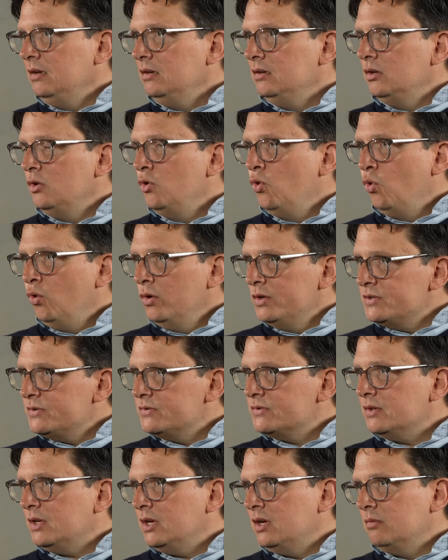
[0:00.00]
gingen
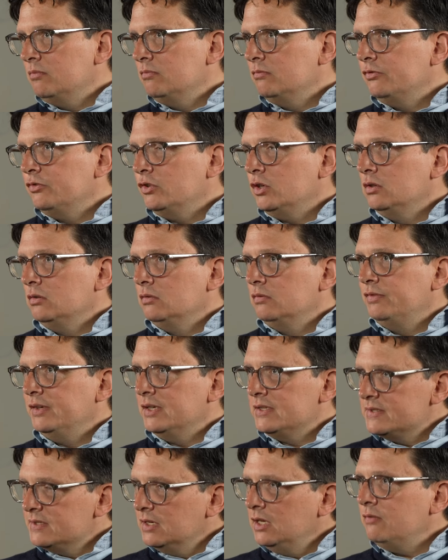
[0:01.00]
los ähm, von
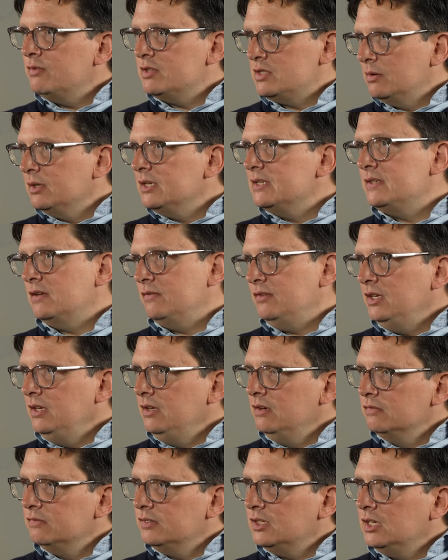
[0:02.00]
14, was eigentlich sehr
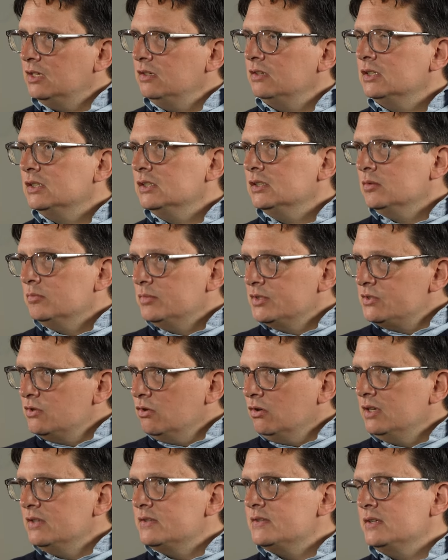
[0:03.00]
wenige waren,
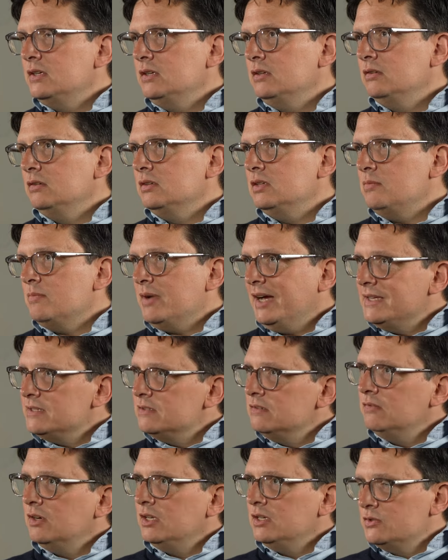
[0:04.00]
bis 19. Die
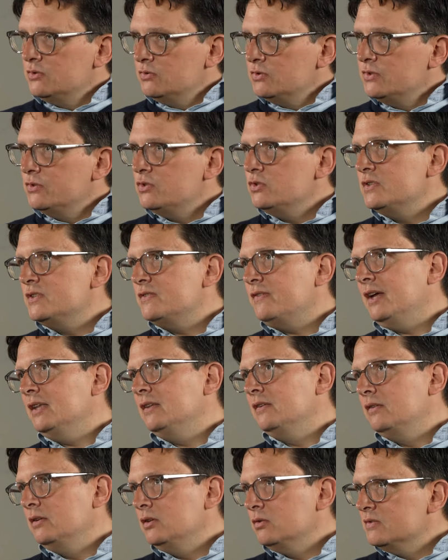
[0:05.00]
meisten waren dann so zwischen
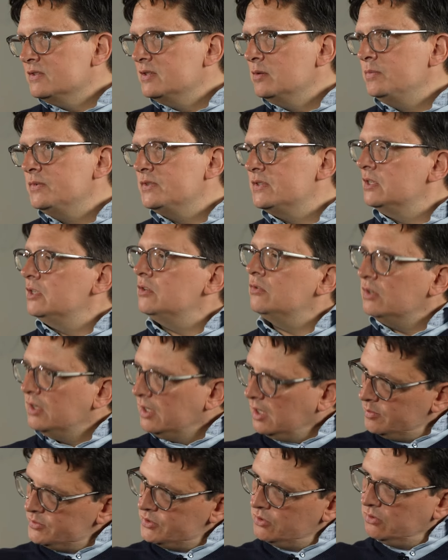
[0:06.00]
20 und 70 und
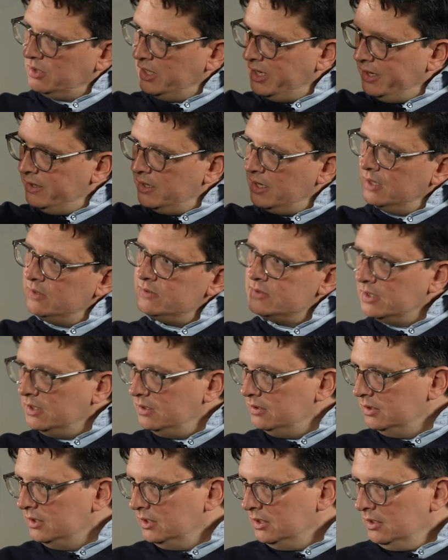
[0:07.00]
dann gab es noch einen kleinen
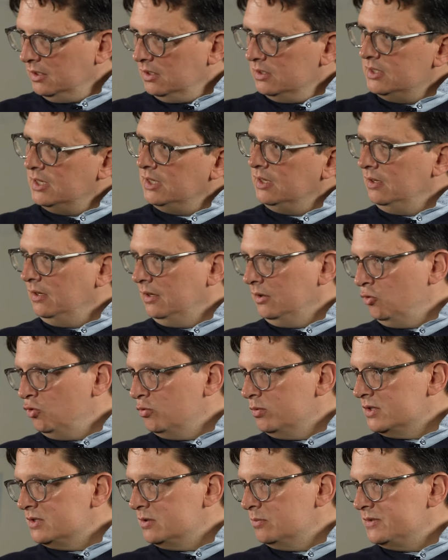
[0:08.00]
Anteil derjenigen,
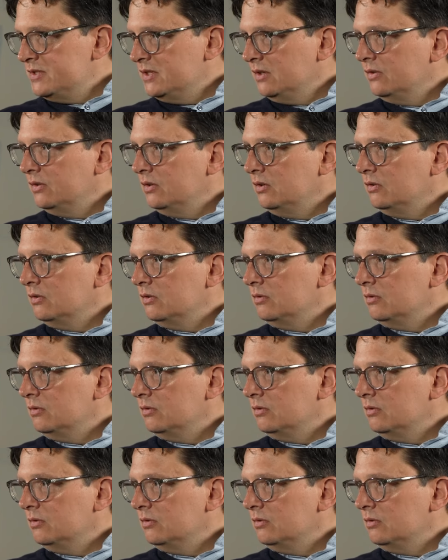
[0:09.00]
die über 70